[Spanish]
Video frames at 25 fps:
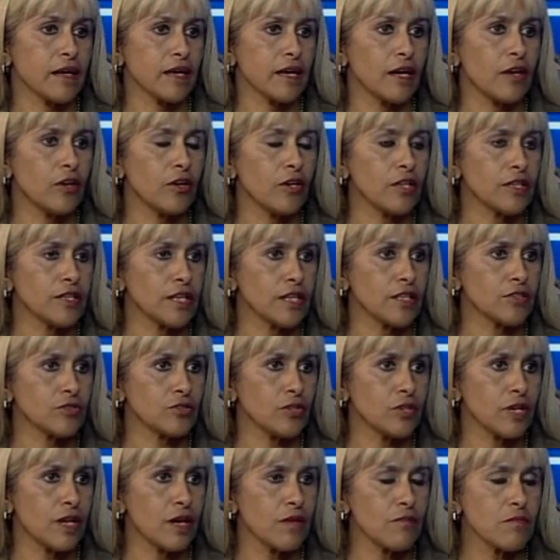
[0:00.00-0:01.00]
que los
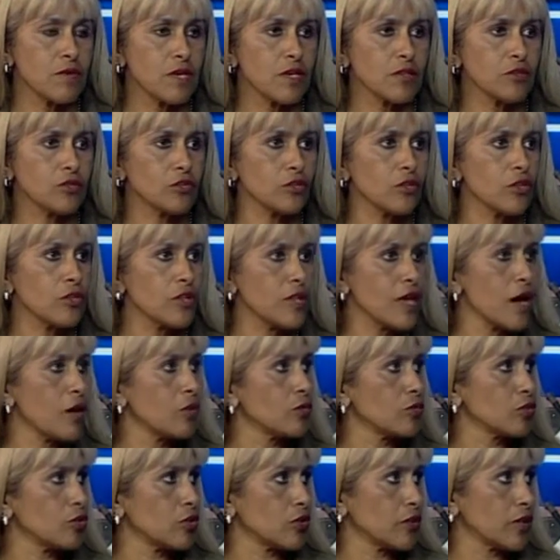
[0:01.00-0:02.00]
estacionamientos de
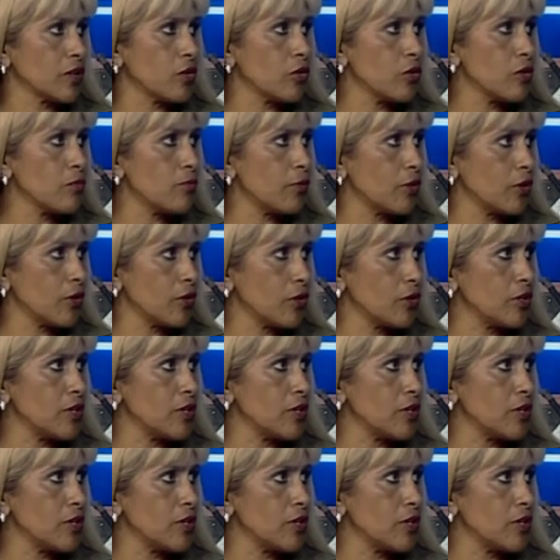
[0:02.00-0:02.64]
auto que hoy por